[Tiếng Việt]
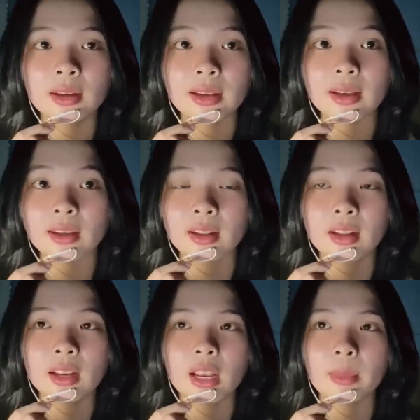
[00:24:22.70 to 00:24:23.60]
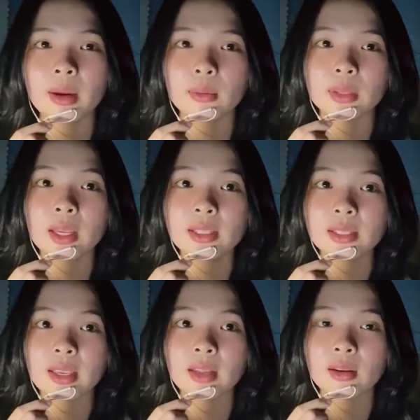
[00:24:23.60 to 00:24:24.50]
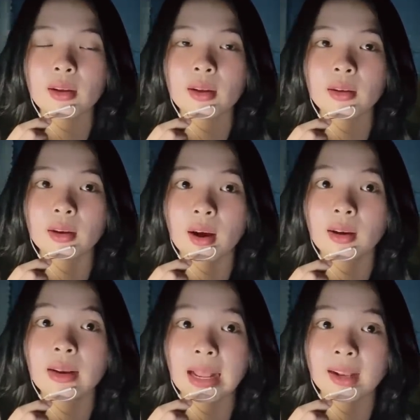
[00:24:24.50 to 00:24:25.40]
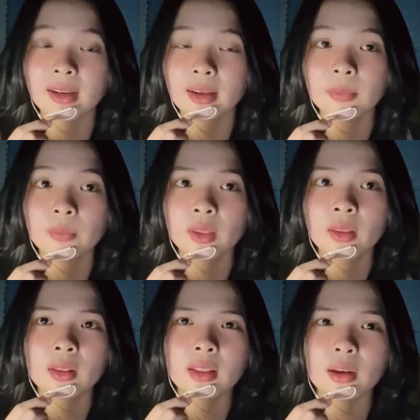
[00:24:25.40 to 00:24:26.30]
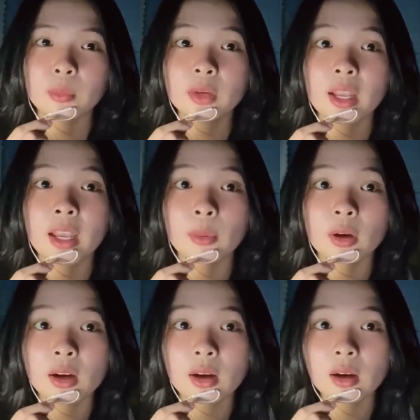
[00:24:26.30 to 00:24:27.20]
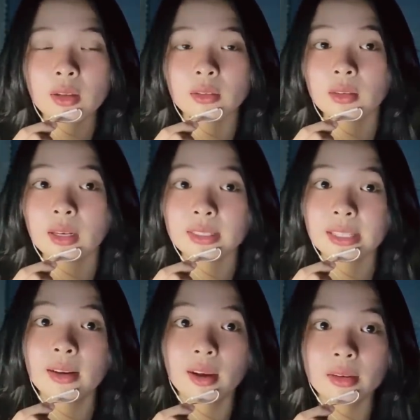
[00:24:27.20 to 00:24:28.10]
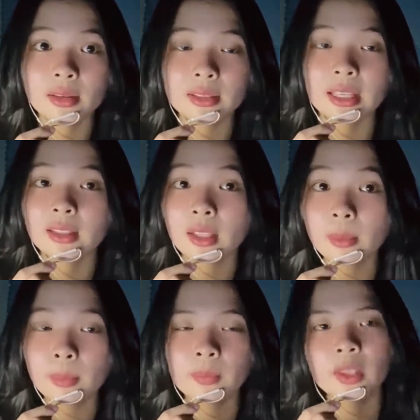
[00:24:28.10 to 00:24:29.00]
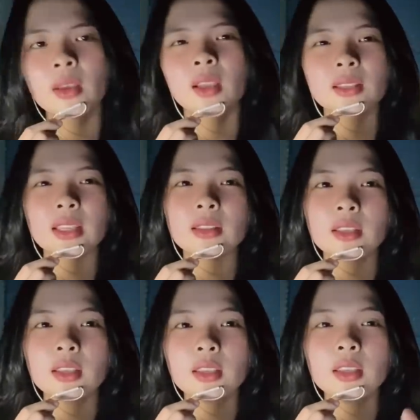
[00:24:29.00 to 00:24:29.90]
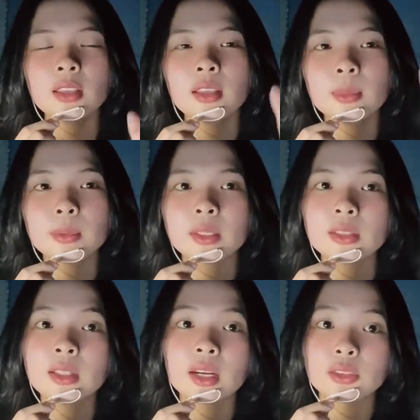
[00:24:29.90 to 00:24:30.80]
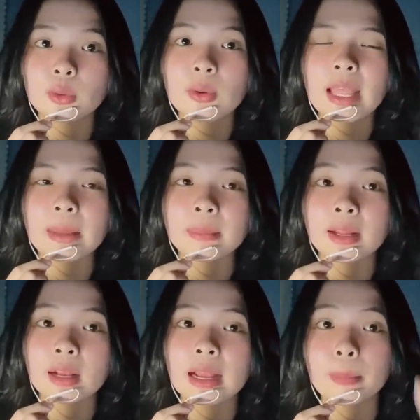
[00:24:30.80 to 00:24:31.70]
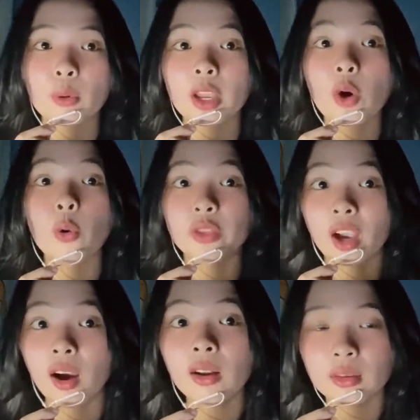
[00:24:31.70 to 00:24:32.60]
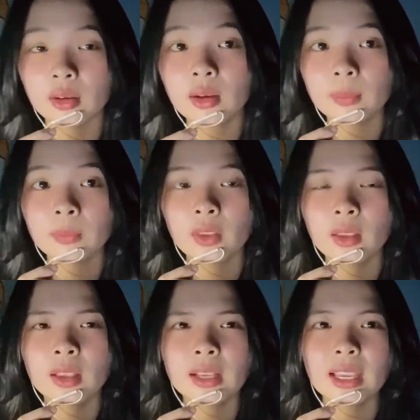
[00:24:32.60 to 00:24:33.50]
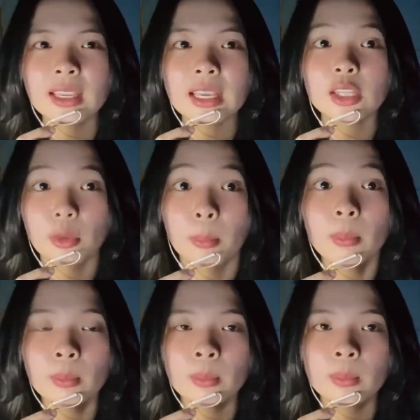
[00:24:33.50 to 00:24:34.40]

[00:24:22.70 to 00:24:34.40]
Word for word: ha là bắt đầu thấy xe nó đỡ đỡ nặng rồi đó thì ông đề một hơi nữa là xe lên chạy tiếp chạy tiếp lên tới gần chỗ làm là gặp một cái hồ nhỏ nữa cái nghe cái tụm